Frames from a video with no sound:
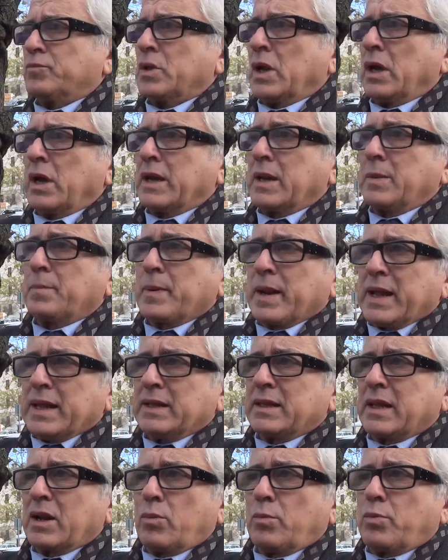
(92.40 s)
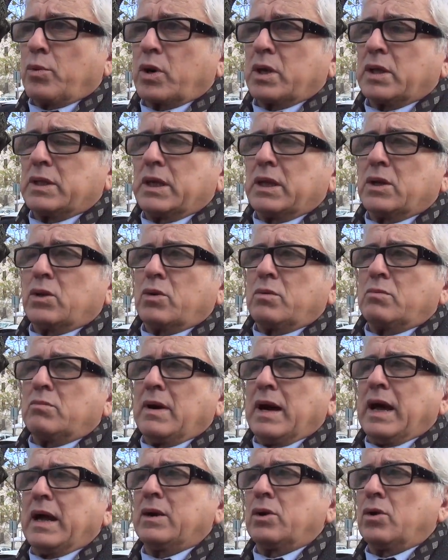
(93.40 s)
eh, riprendere un pochettino in
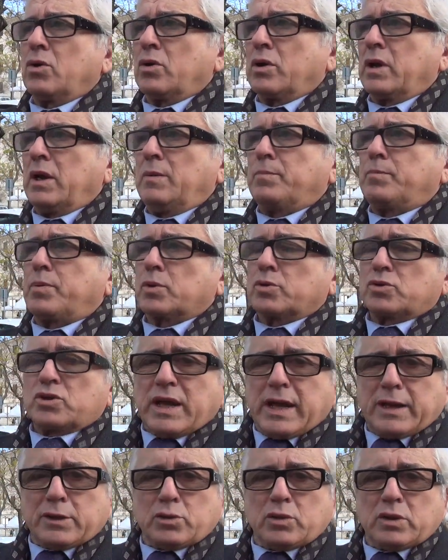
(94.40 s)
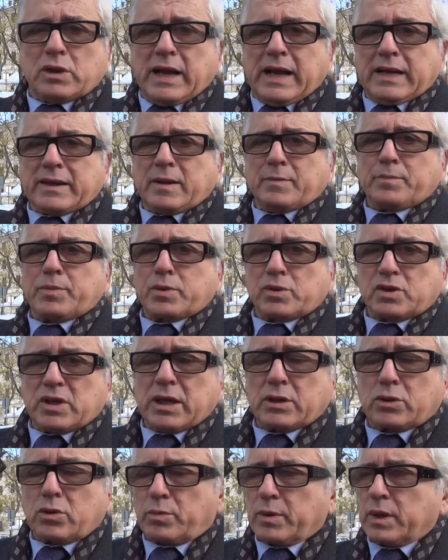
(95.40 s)
mano il progetto Italia, il
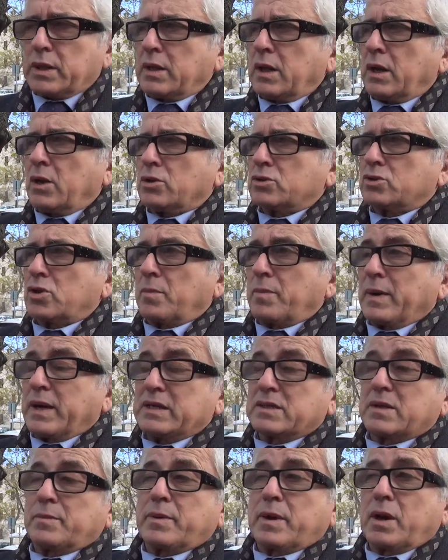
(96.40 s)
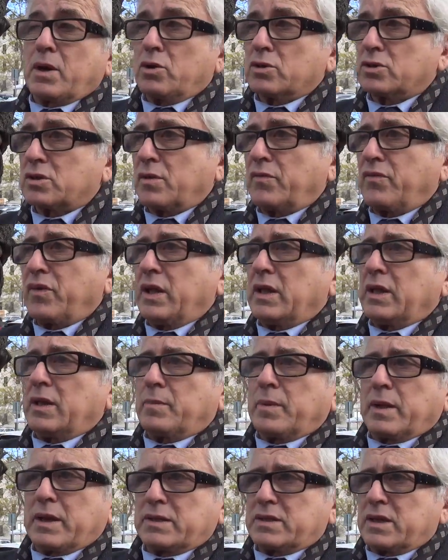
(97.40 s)
progetto del nostro paese, per i nostri
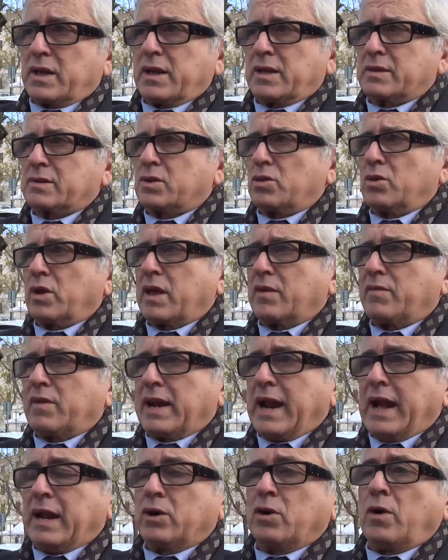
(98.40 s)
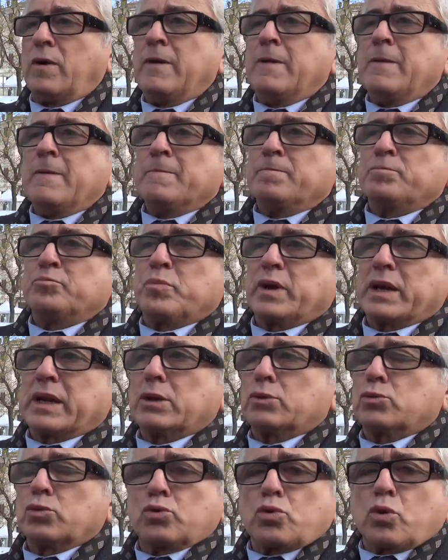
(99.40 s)
figli, per le generazioni che verranno,
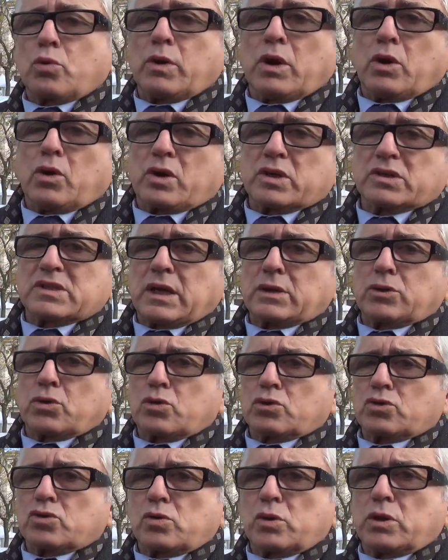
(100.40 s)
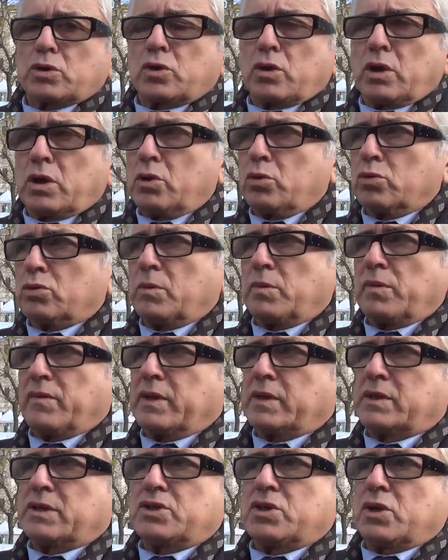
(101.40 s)
perché tutto quello che è stato costruito negli ultimi
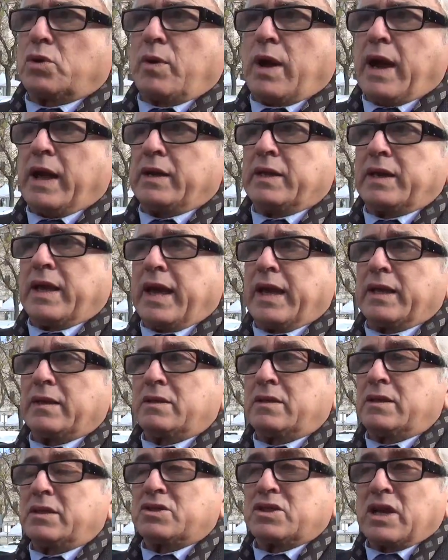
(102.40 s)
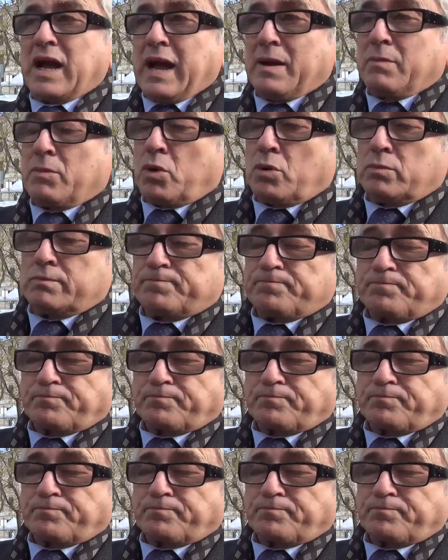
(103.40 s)
25 anni è, diciamo,